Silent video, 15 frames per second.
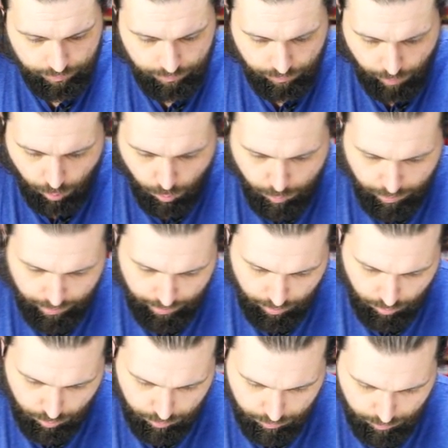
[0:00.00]
Warum denn
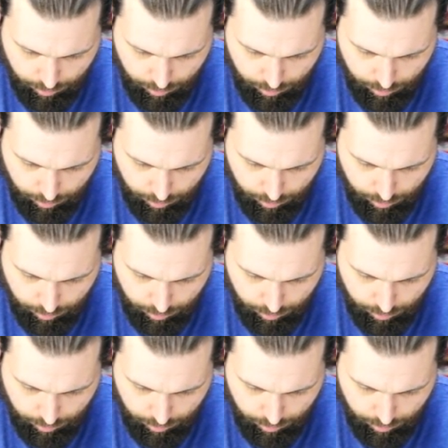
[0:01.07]
auch?